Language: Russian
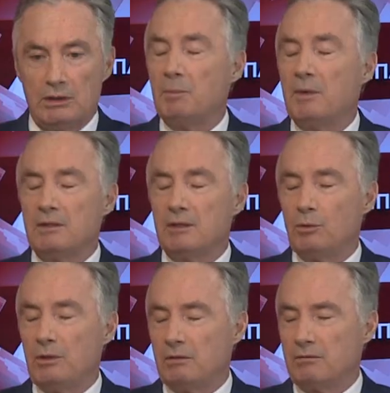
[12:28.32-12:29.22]
партия
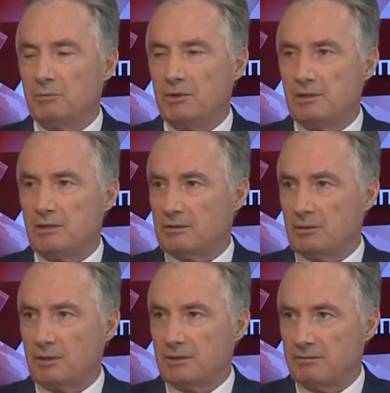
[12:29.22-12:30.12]
курировала Министерство
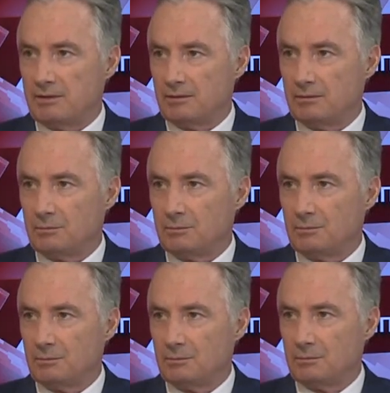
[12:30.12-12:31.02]
образования.
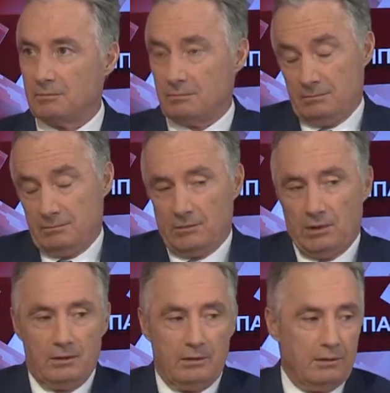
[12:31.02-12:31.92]

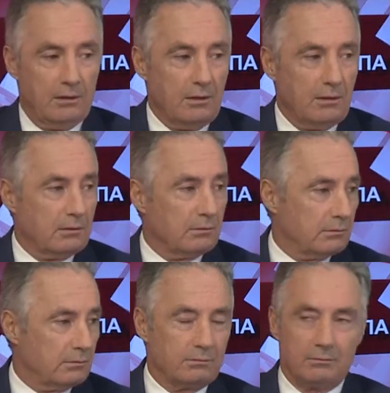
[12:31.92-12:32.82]
И,
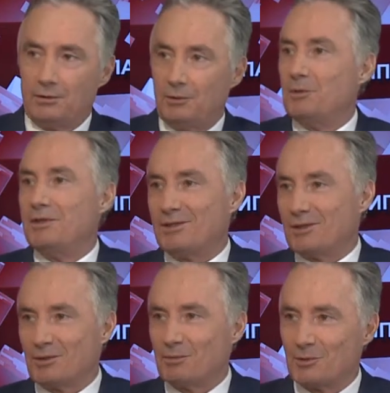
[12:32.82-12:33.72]
угу. и
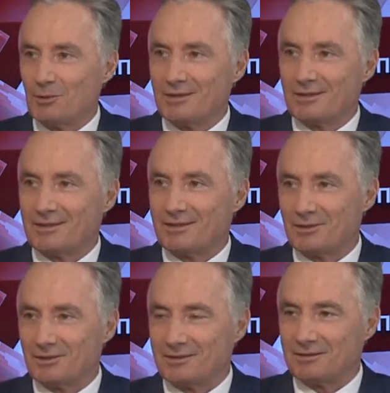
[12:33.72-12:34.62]
Министерство обороны,
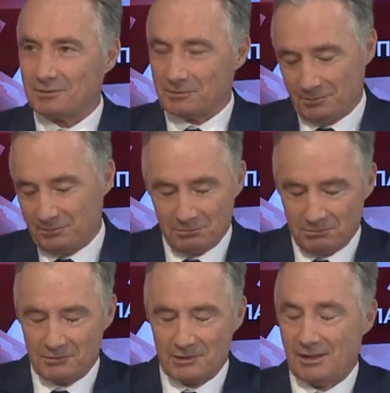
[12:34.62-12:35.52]
э,
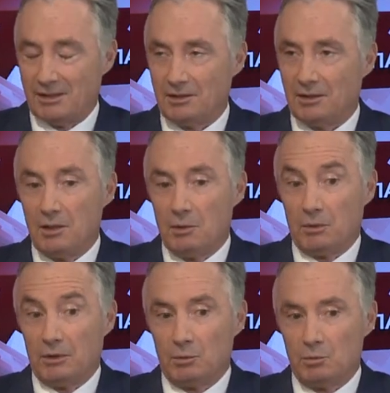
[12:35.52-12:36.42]
кстати.
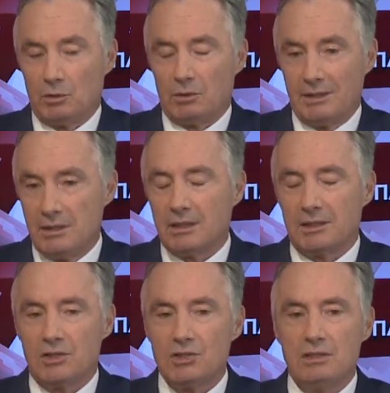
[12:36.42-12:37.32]
Поэтому они,
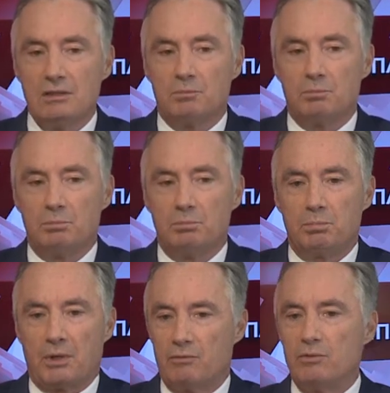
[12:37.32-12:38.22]
конечно,
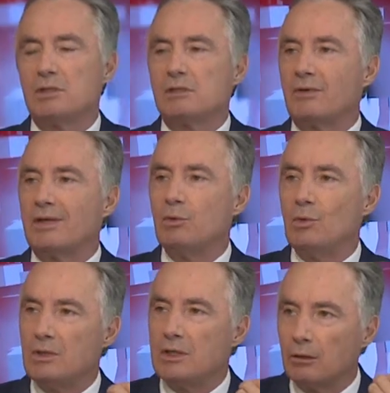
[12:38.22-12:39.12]
проводят
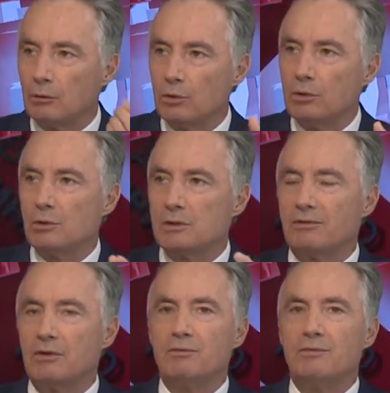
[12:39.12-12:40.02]
свою идеологию,
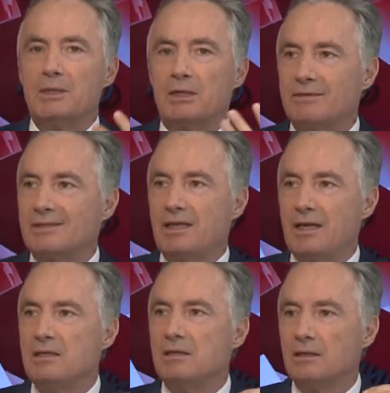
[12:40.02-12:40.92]
свои
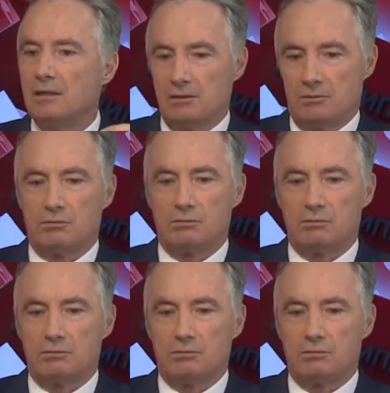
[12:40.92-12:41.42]
мировоззрения, э,